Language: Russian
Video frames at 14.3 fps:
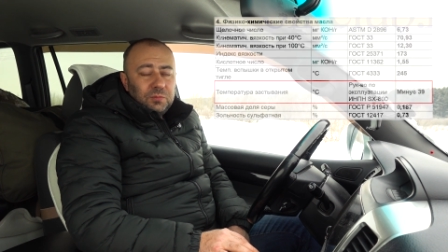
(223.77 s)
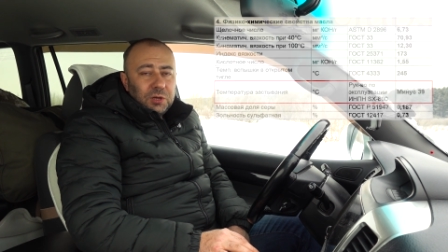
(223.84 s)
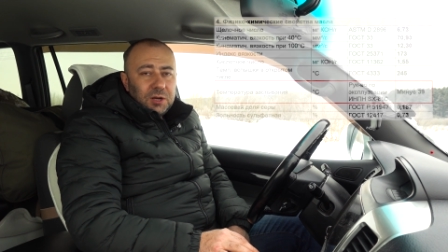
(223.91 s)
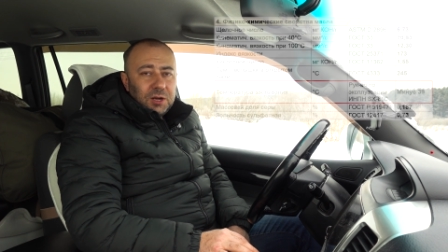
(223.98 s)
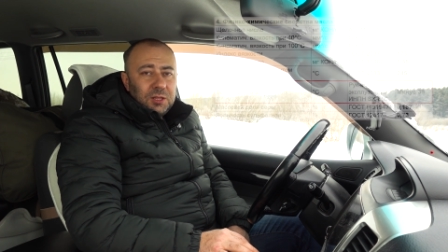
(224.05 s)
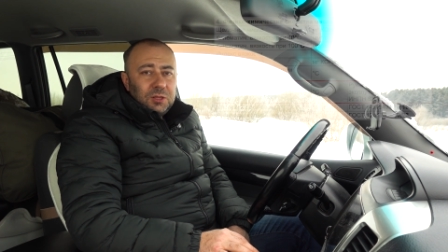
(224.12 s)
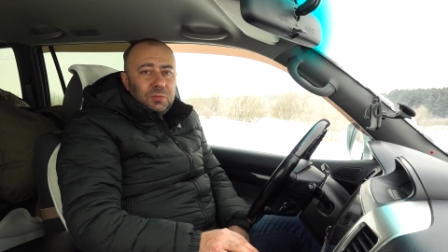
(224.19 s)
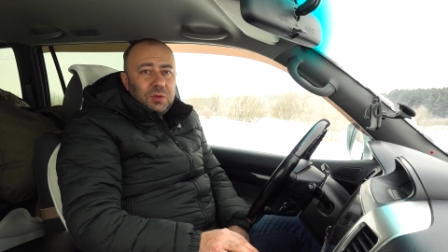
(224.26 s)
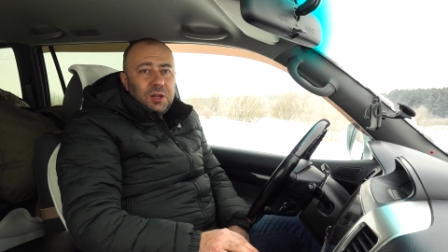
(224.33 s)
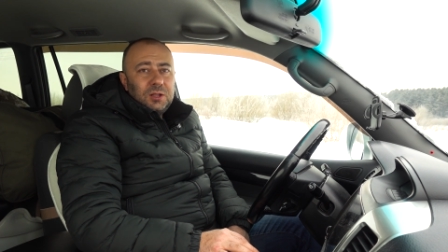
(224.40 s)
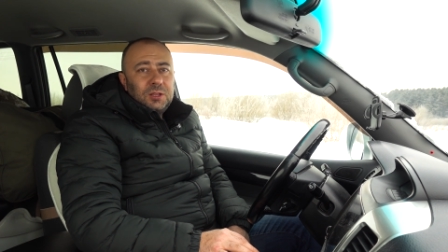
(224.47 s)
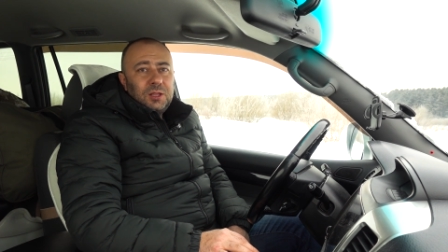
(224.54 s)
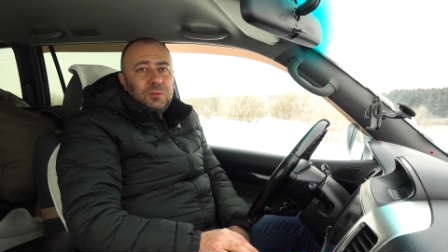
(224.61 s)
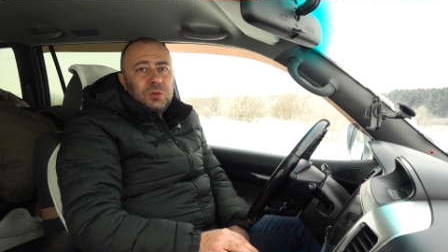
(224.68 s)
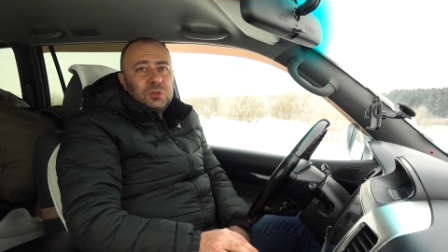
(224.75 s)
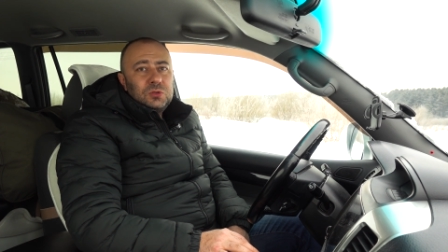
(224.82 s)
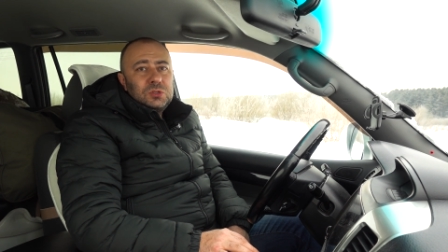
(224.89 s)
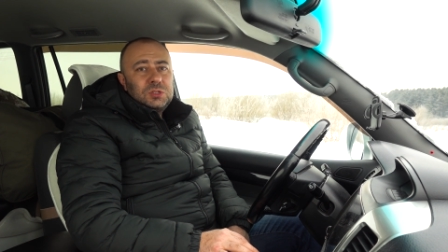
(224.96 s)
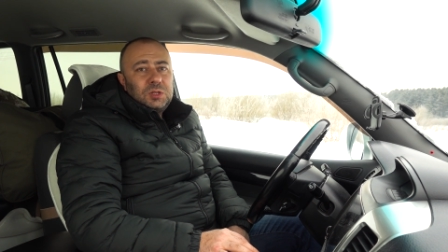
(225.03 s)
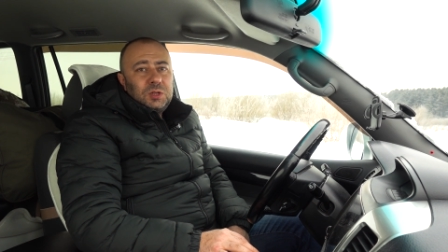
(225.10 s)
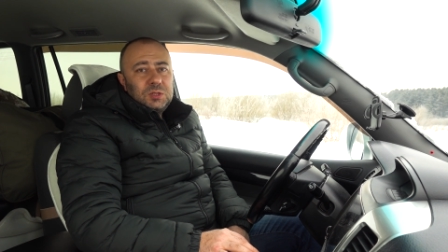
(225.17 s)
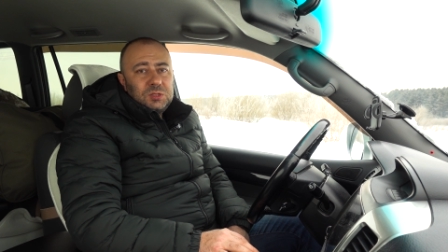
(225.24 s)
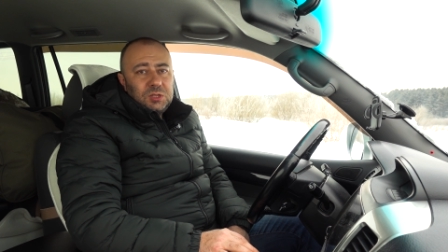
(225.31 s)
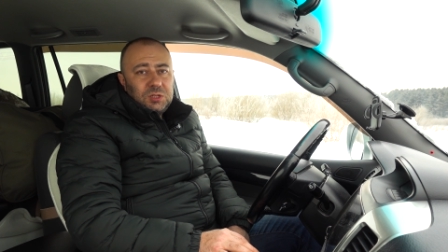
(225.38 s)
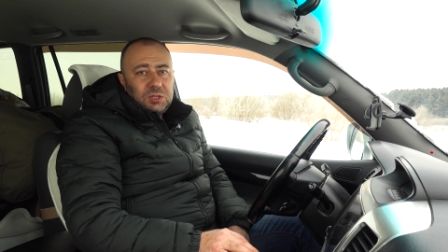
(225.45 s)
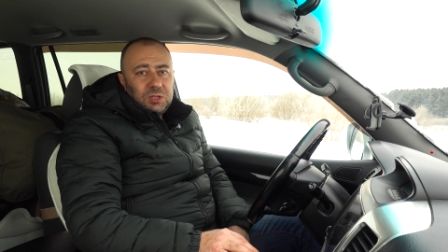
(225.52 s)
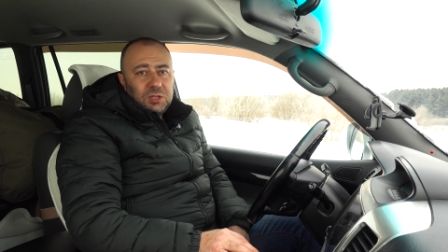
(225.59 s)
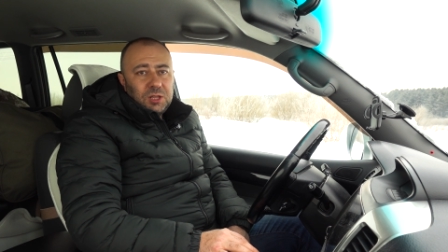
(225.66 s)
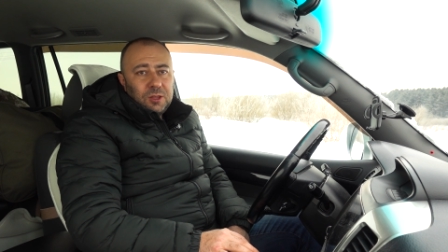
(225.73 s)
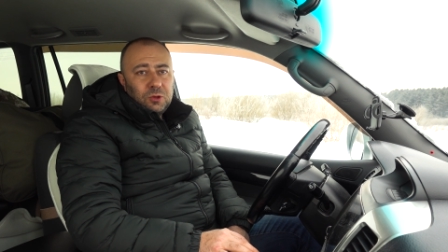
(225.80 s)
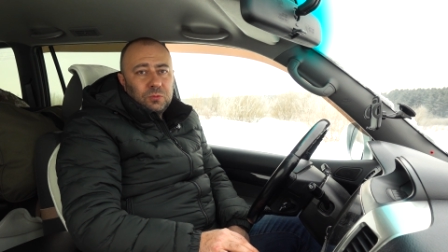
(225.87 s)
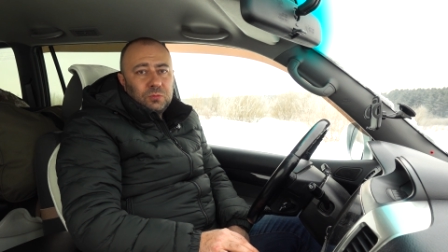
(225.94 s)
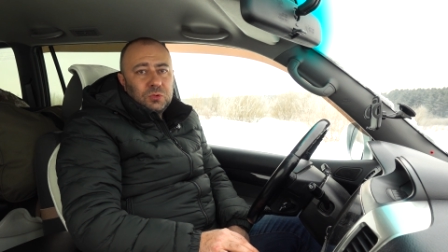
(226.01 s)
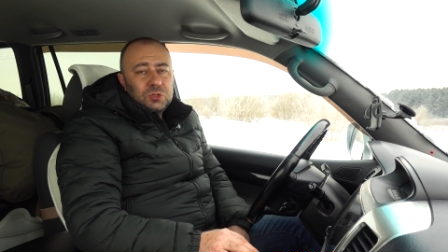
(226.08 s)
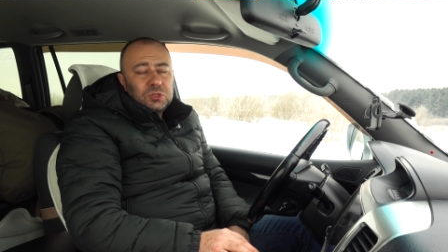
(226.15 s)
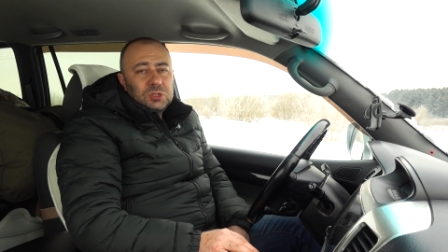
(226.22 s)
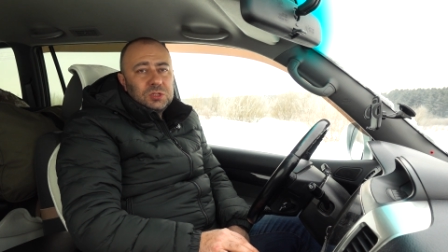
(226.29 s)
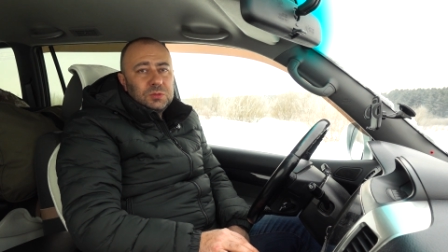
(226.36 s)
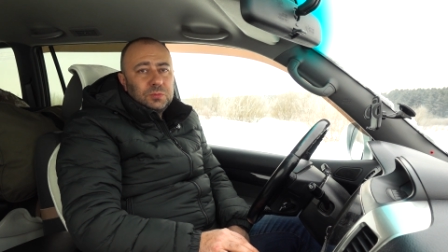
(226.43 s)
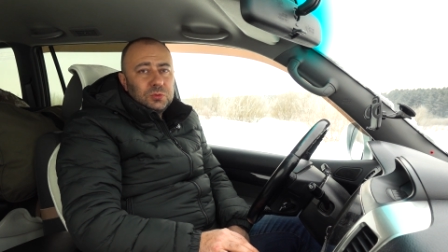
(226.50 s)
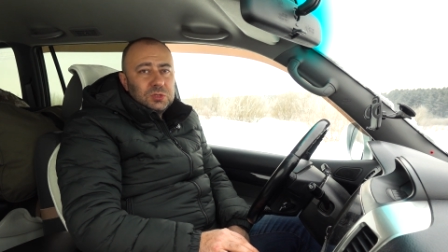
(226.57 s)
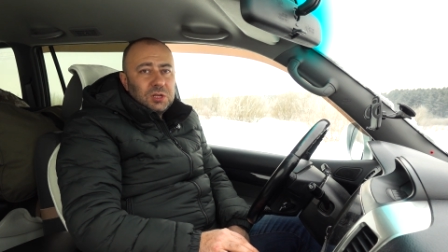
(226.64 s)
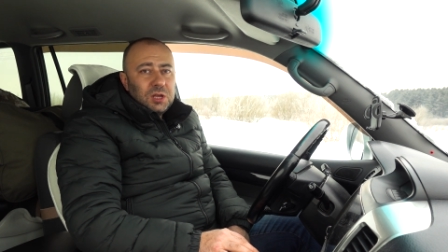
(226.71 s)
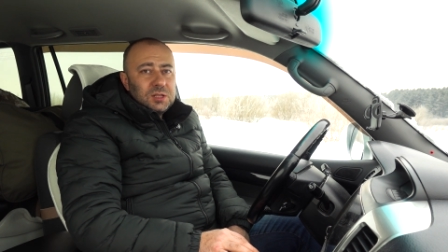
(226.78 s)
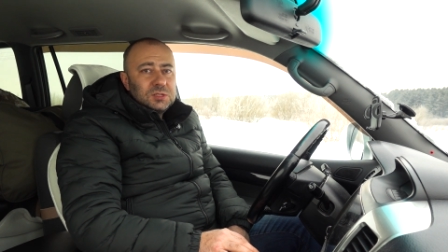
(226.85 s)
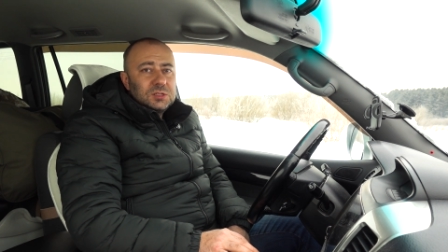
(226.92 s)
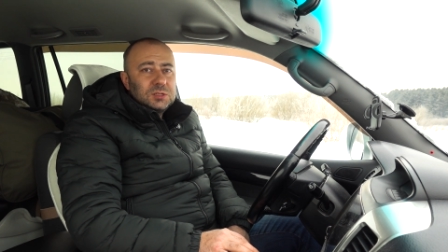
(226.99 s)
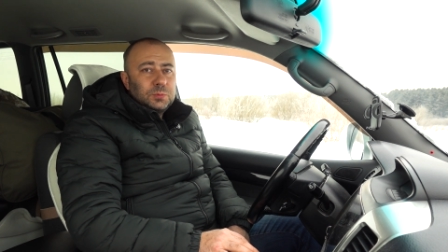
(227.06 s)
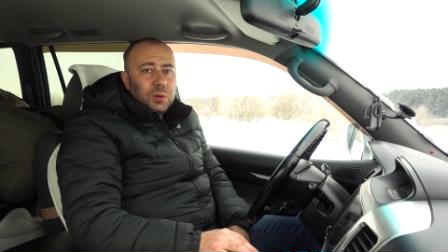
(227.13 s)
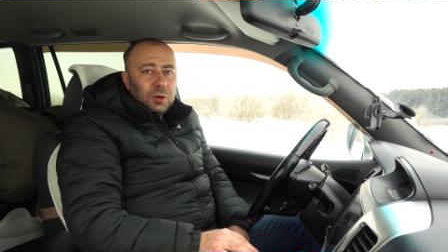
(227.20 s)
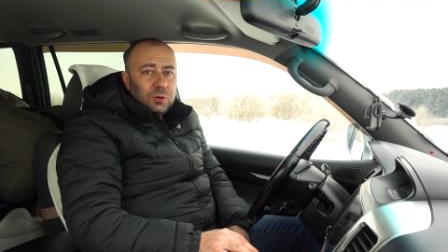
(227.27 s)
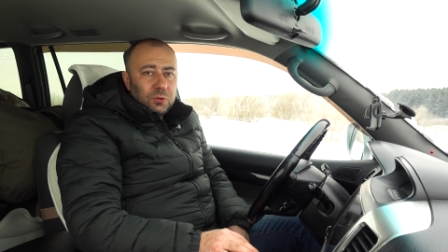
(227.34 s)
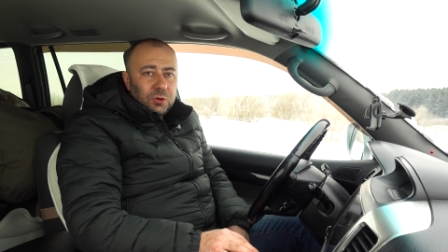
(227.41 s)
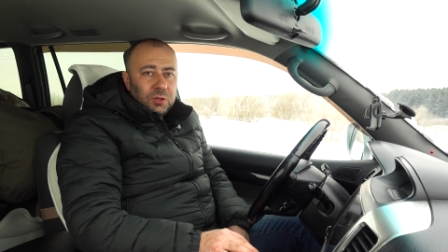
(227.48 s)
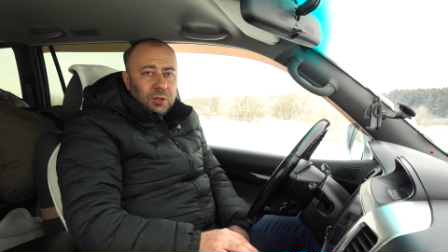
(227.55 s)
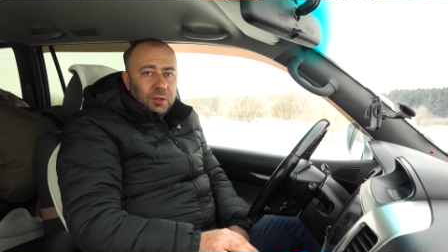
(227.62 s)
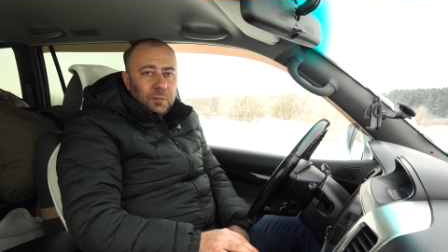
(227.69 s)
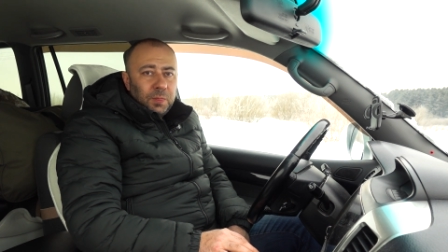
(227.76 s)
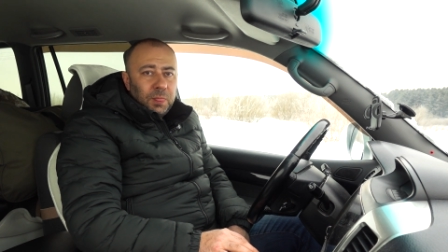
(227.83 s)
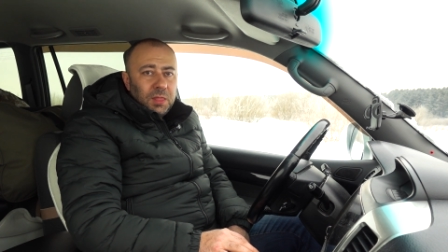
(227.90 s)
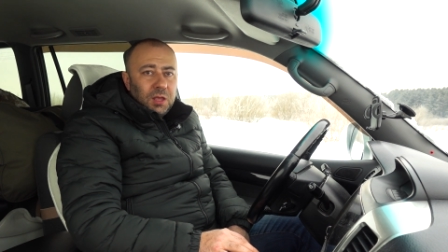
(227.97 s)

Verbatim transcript: По крайней мере, до минус 30 на нем можно запускаться спокойно.